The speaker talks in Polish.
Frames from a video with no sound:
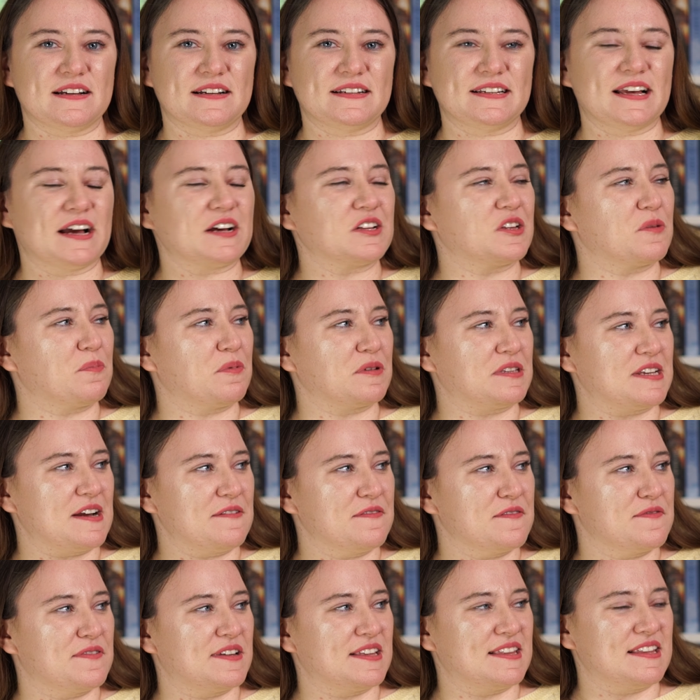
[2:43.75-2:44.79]
jak to
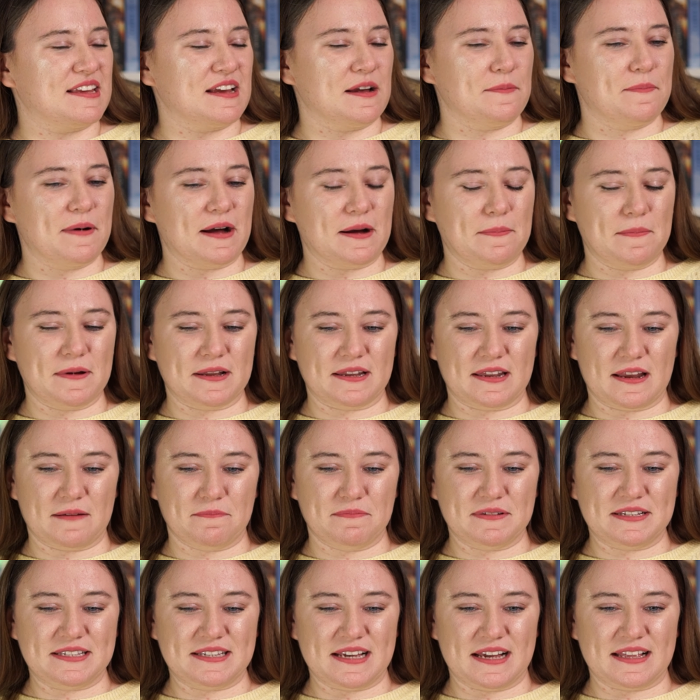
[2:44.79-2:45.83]
potrafi Friedrich Beckman
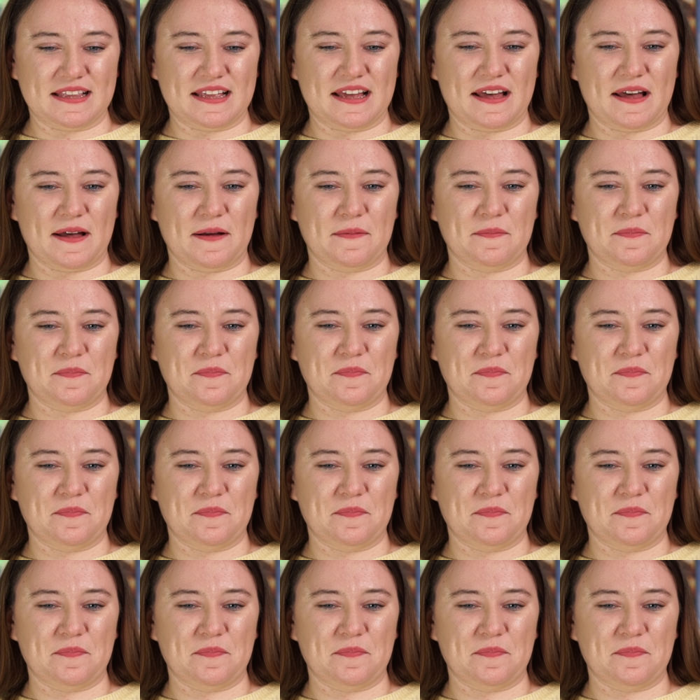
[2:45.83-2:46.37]
napisane